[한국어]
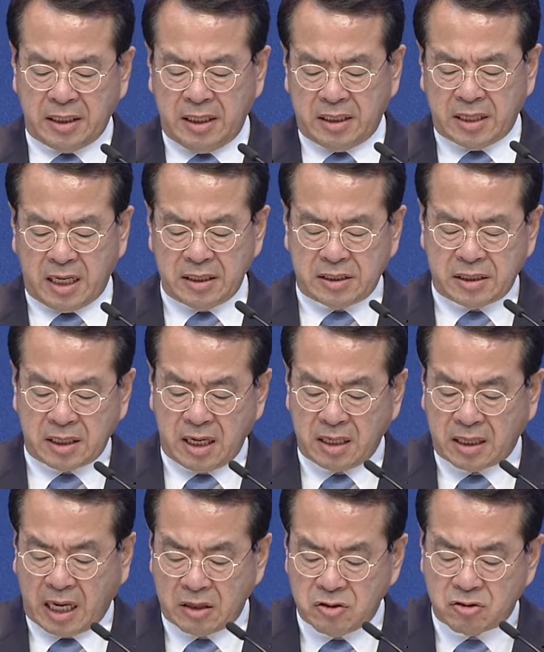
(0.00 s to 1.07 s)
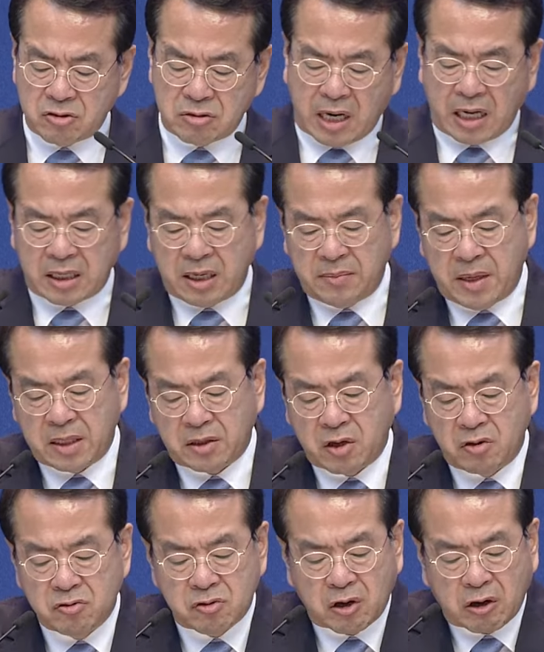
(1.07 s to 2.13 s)
이탈 측의 단순 가담한
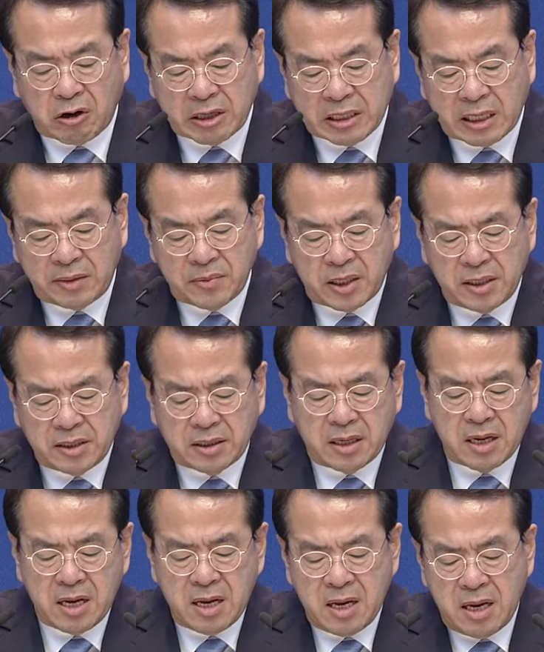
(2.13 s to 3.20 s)
경우라고 한다면은